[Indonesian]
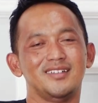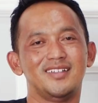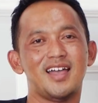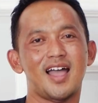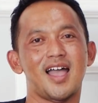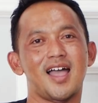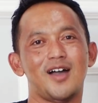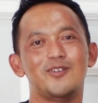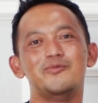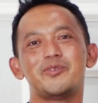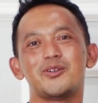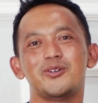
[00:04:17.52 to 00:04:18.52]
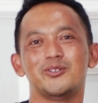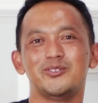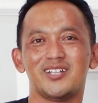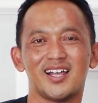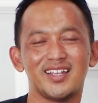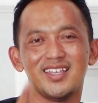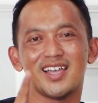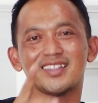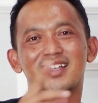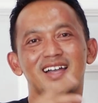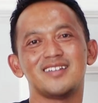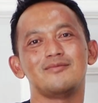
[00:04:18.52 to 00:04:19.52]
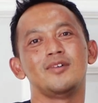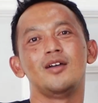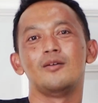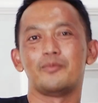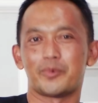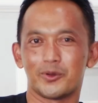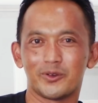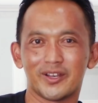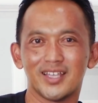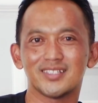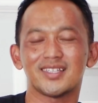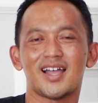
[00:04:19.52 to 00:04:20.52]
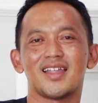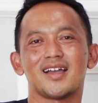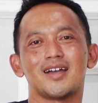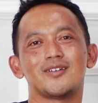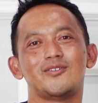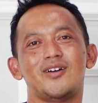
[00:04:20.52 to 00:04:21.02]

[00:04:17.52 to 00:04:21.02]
Nah, Om Bro, udah lihat kan progres anakan